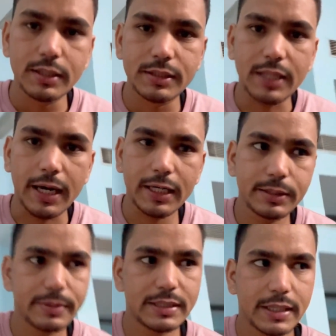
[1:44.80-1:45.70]
सात
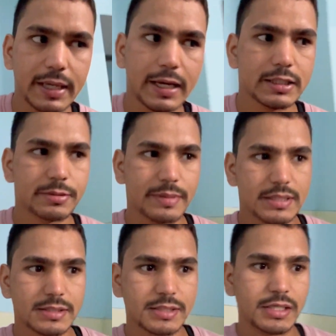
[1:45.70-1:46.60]
बजे के
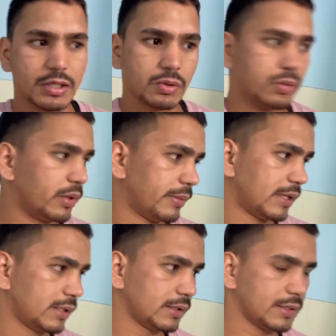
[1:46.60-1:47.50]
आसपास निकलूँगा मैं
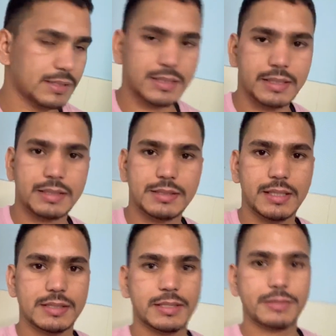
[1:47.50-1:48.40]
या साढ़े
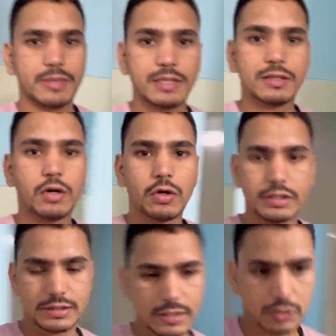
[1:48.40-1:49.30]
छः सात बजे
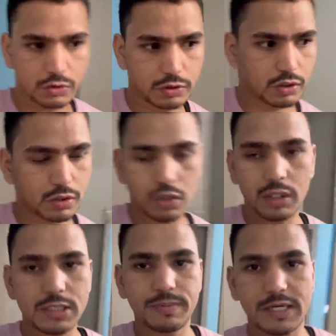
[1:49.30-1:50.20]
कॉलेज निकलूँगा क्योंकि
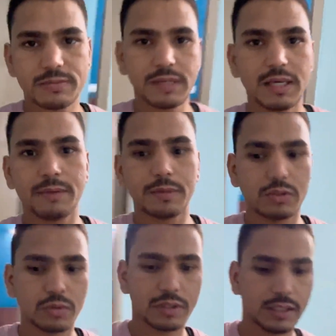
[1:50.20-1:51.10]
कॉलेज पास में ही है पर
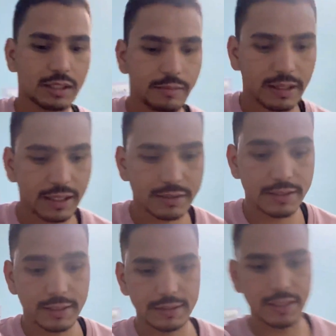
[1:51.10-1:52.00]
थोड़ा कल मैंने
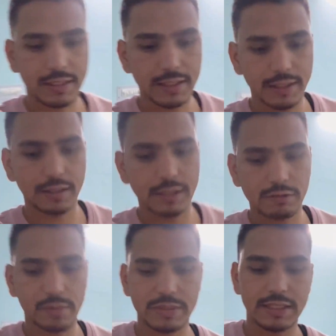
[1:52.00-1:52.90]
सीट देखी नहीं है कल
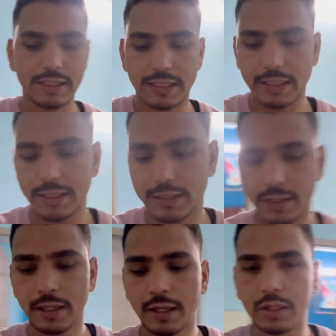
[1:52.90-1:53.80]
वहाँ पर सीट लगी नहीं
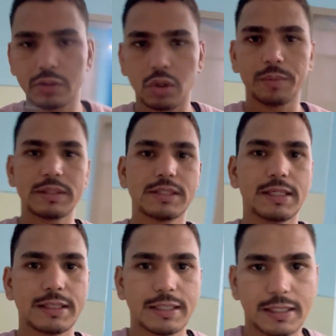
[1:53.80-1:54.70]
है तो अभी
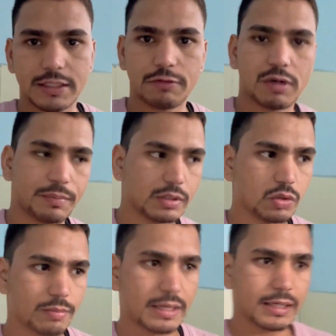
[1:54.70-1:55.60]
सीट देखते हैं वहाँ पे
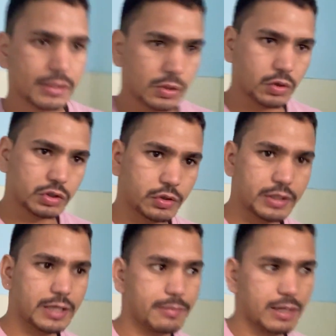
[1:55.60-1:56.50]
तो मैं निकलूँगा थोड़ी
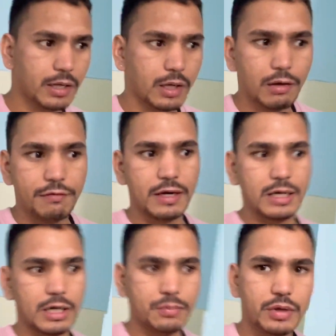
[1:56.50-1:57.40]
देर में
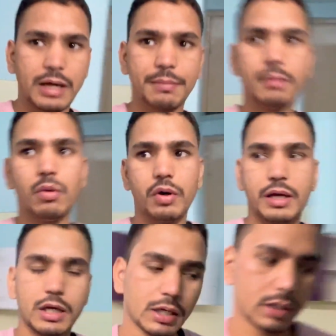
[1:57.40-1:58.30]
फिलहाल आपको यहाँ पे
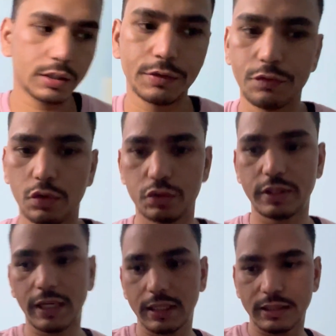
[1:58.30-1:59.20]
मॉर्निंग का व्यूज
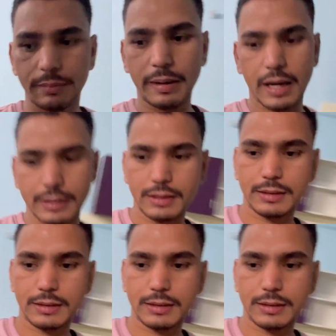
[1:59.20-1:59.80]
दिखाते हैं बाहर का